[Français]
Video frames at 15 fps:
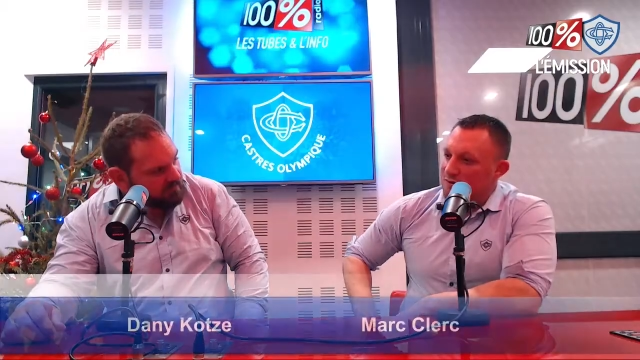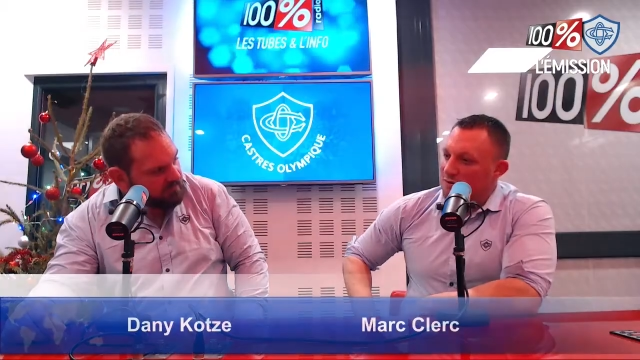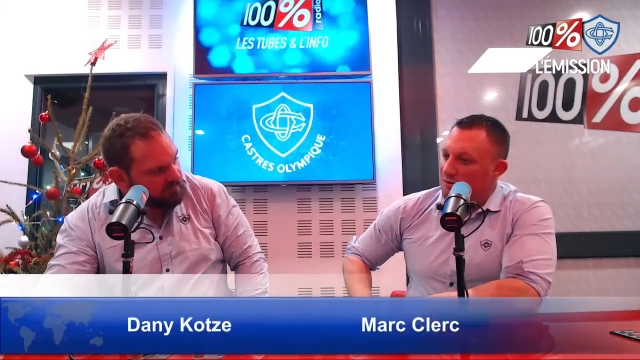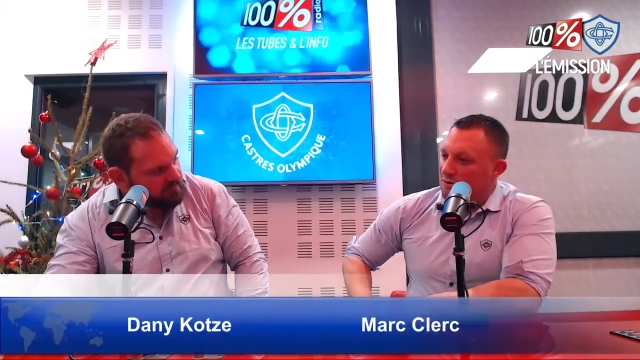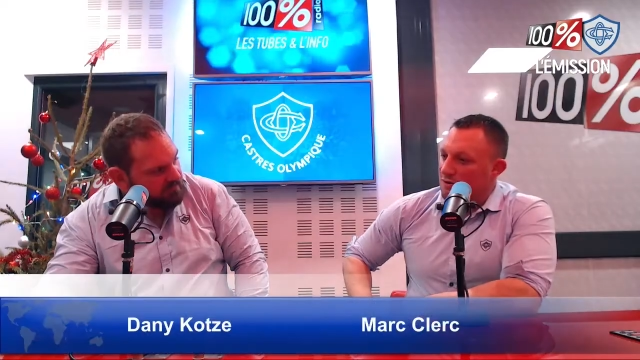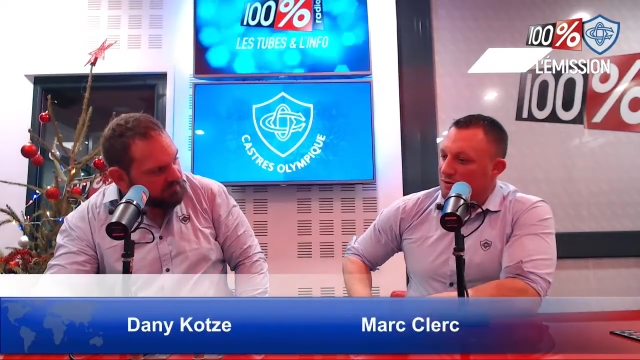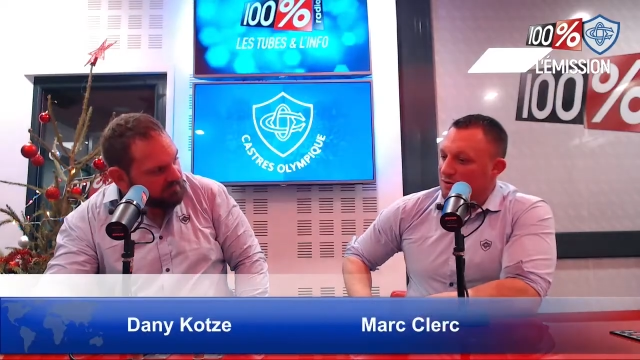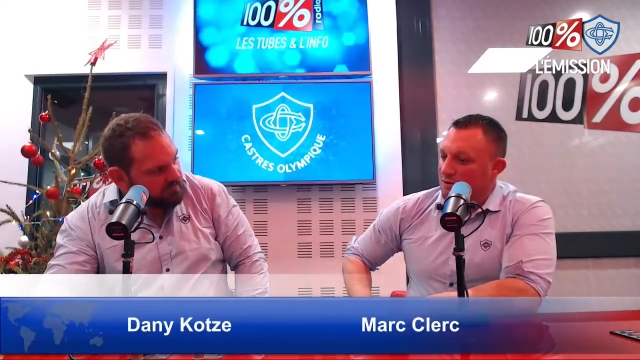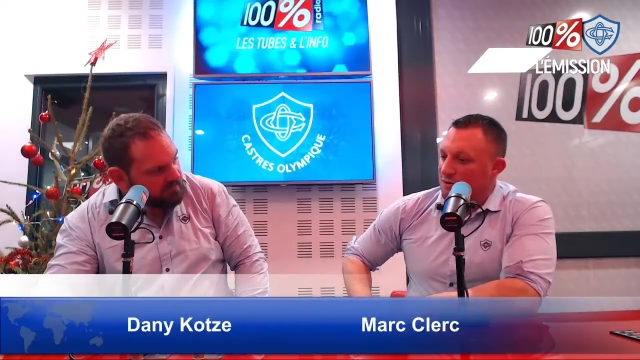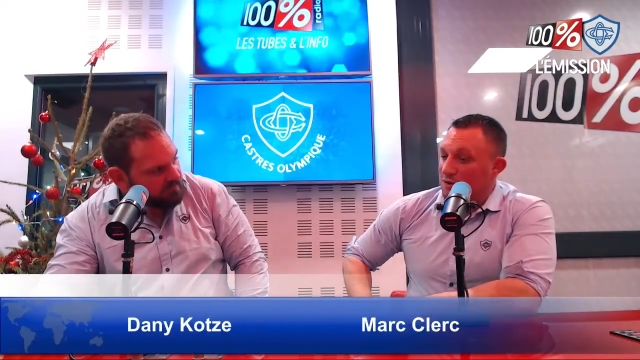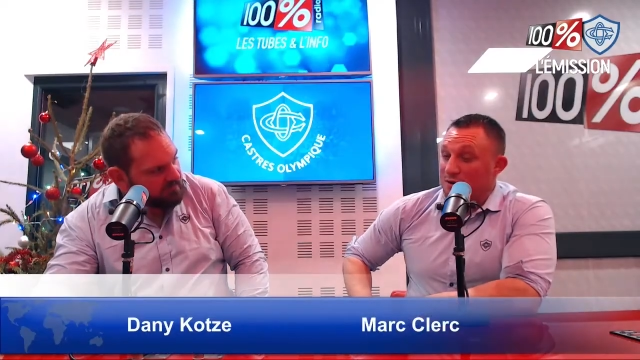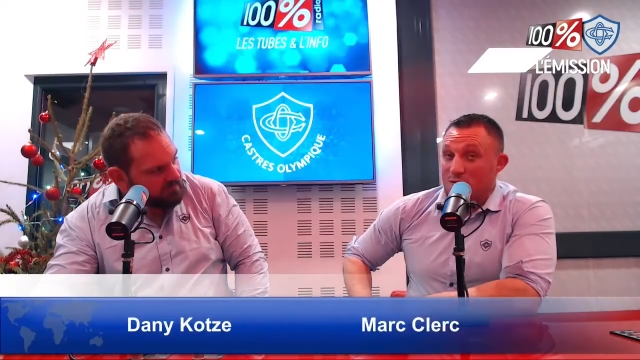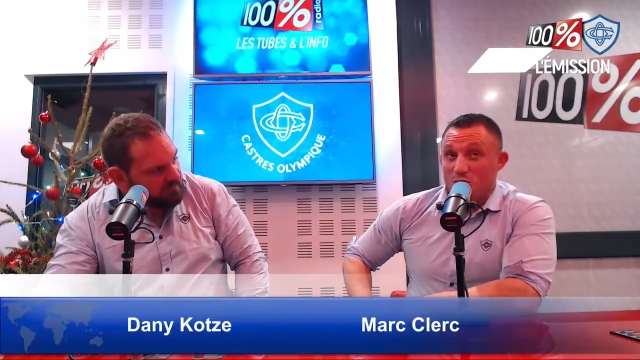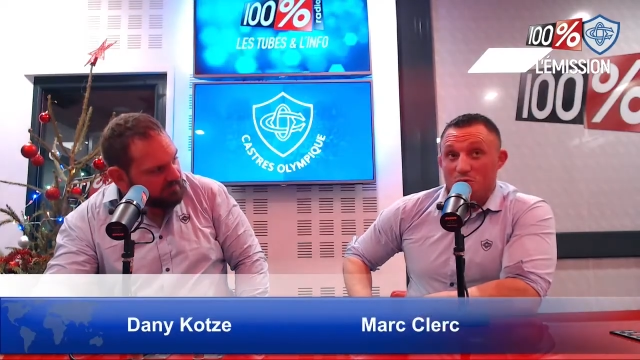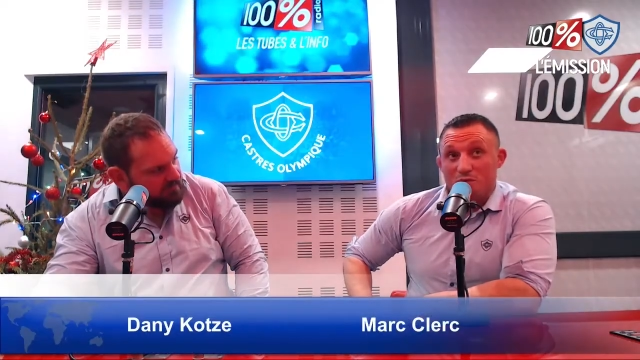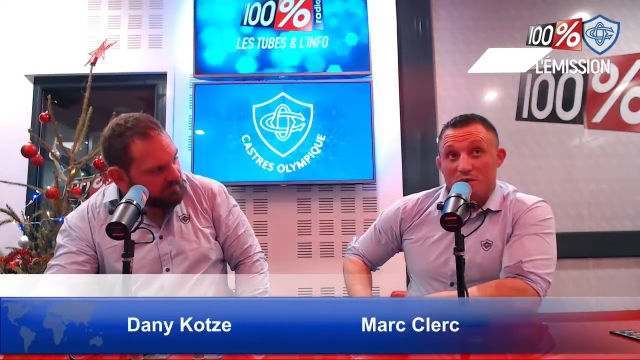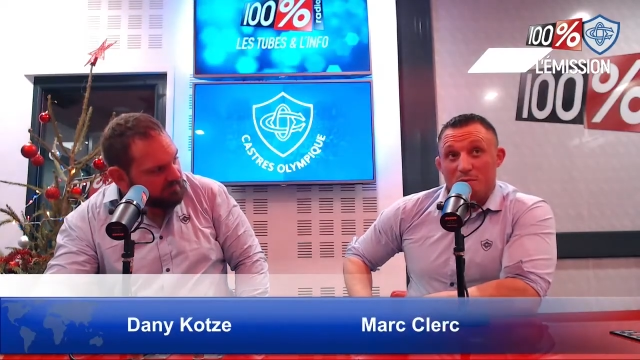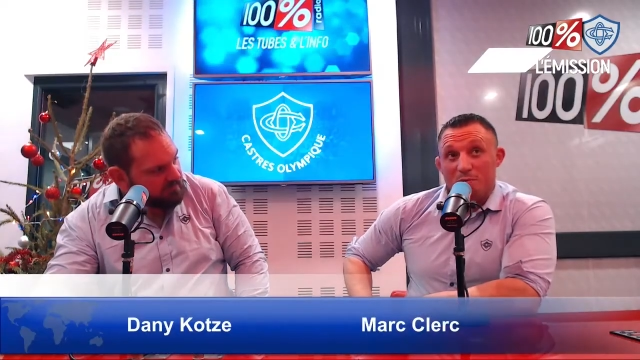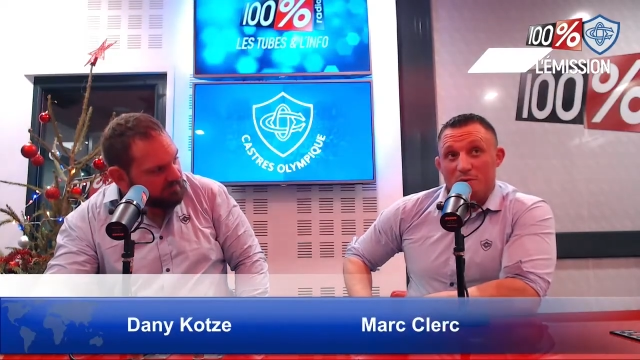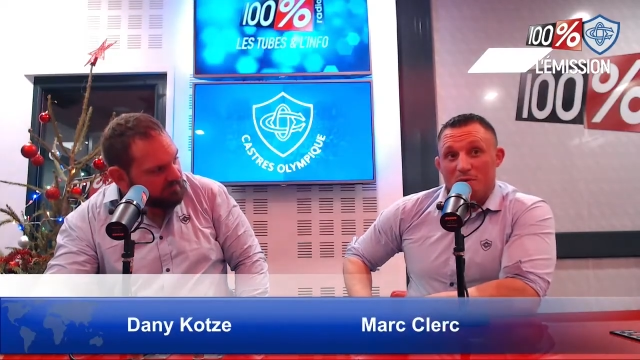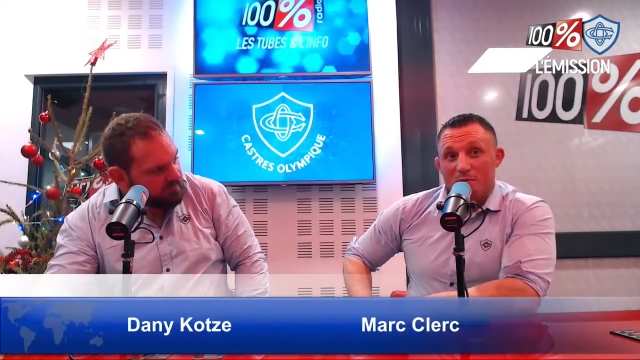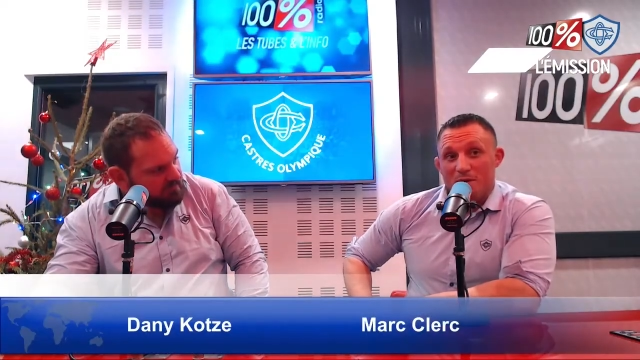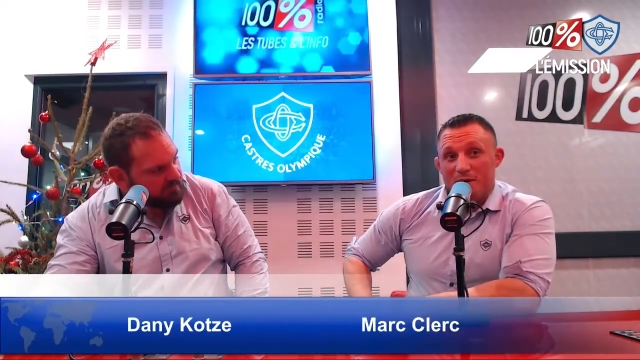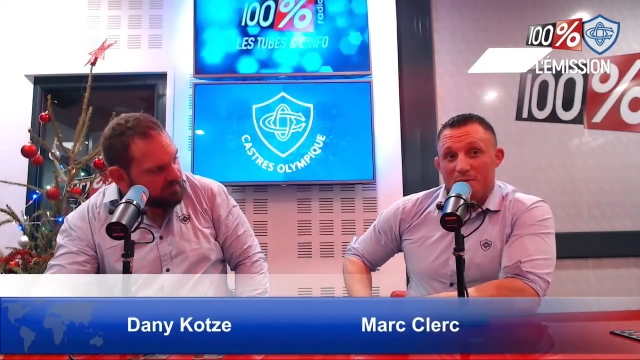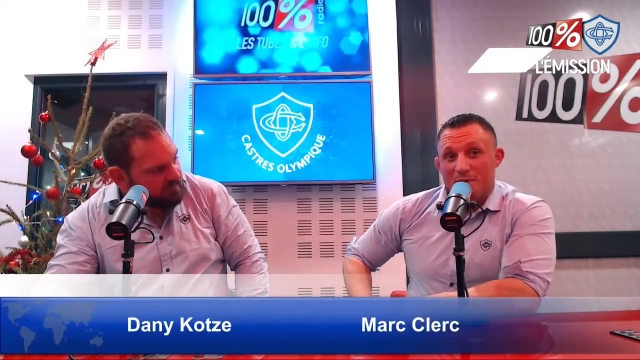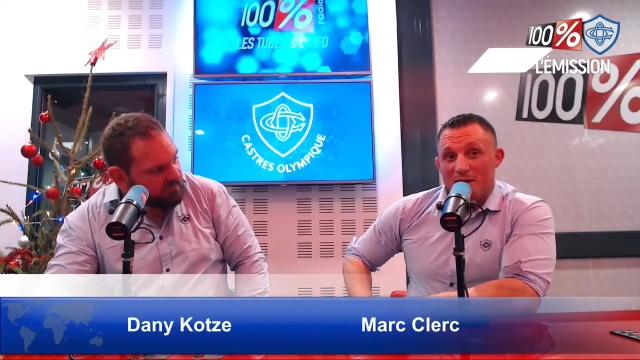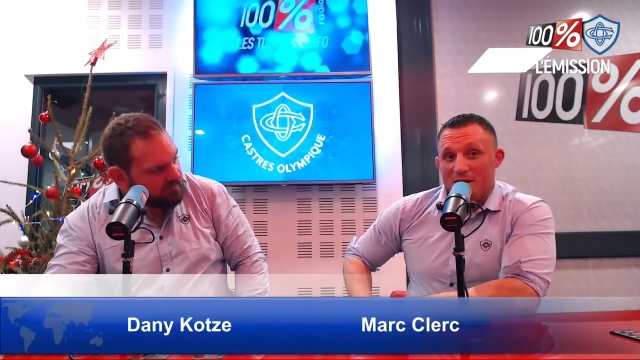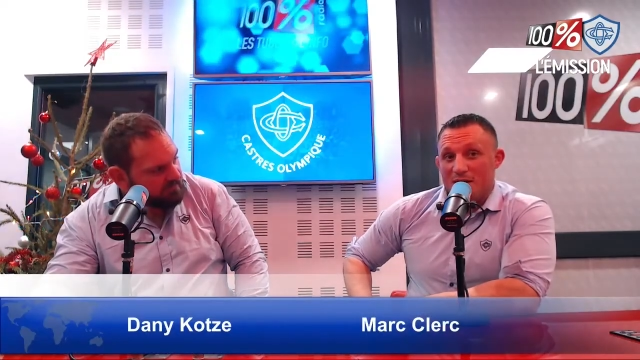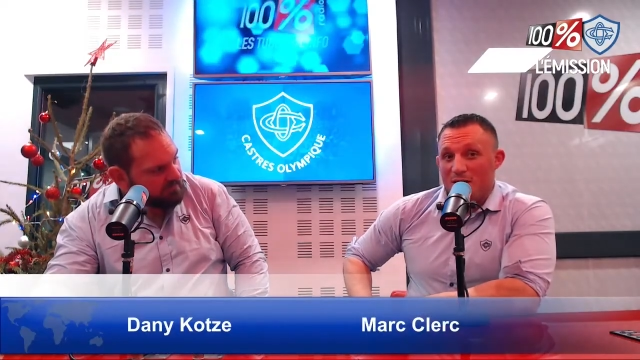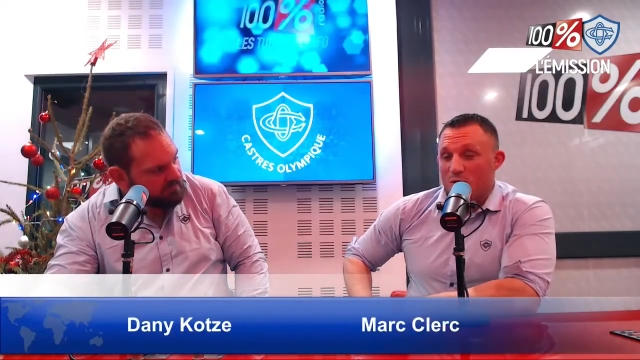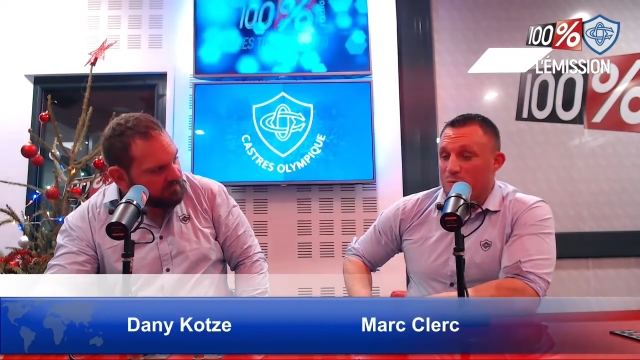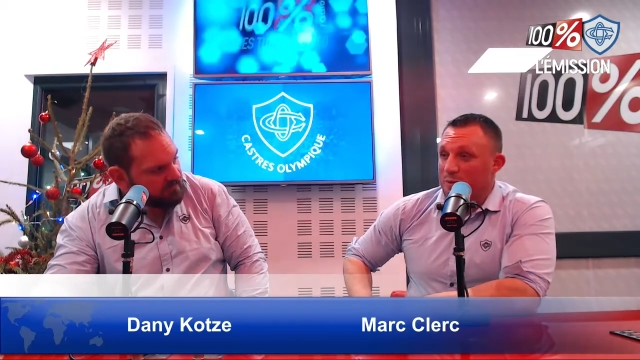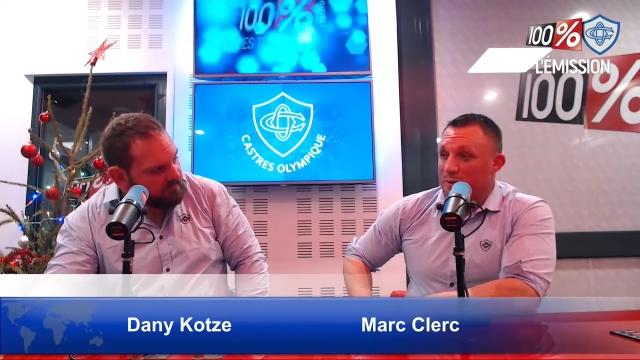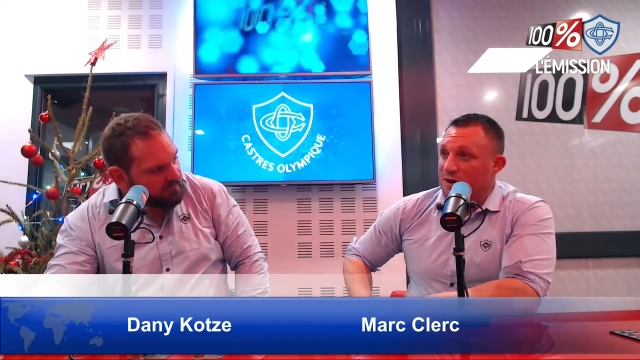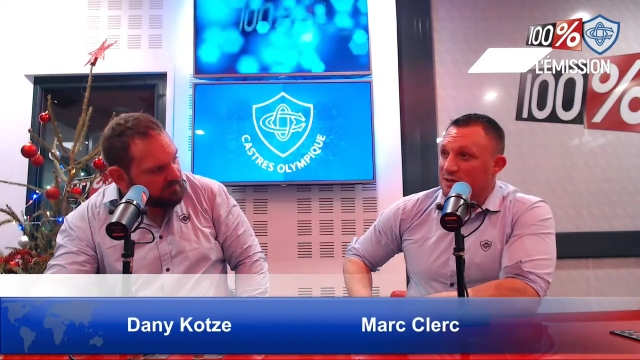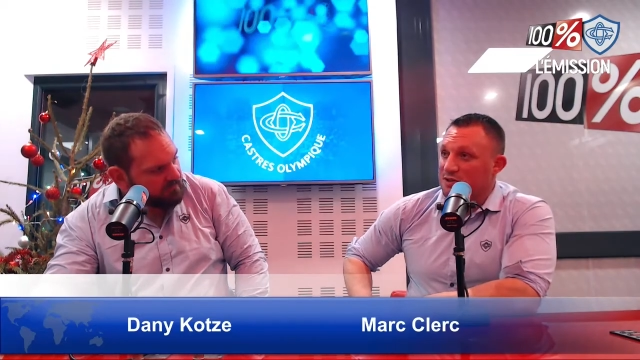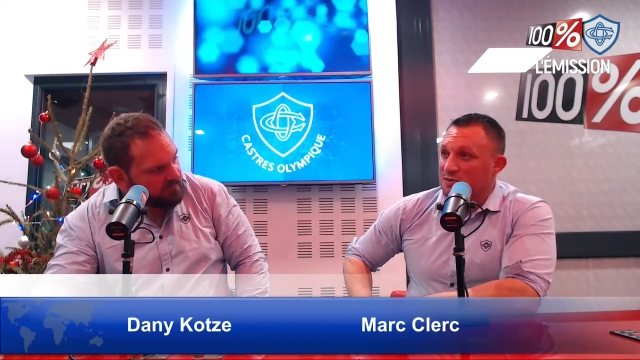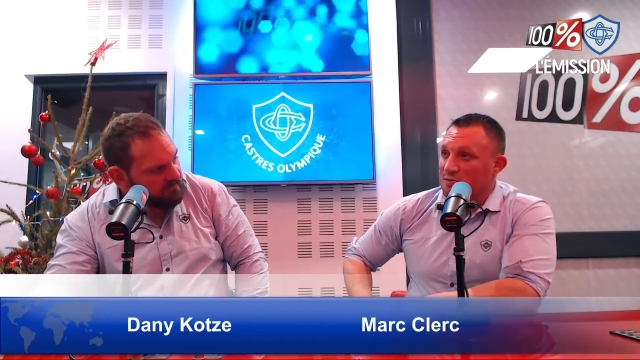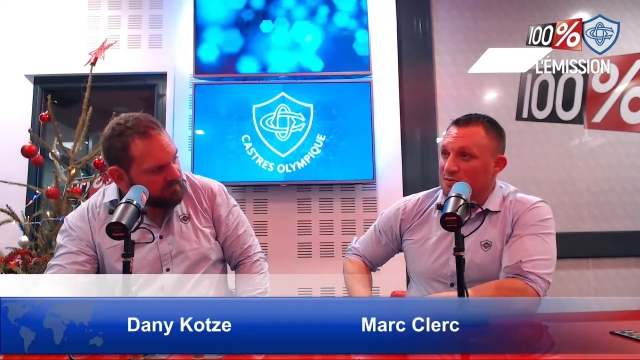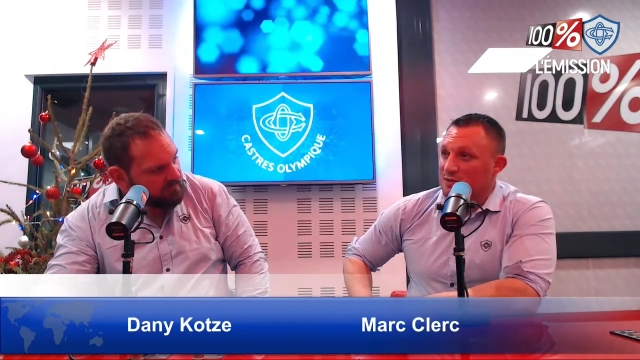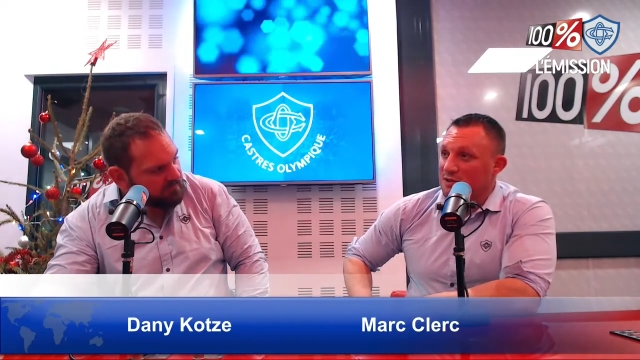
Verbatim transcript: le temps de trouver le problème et l'opération,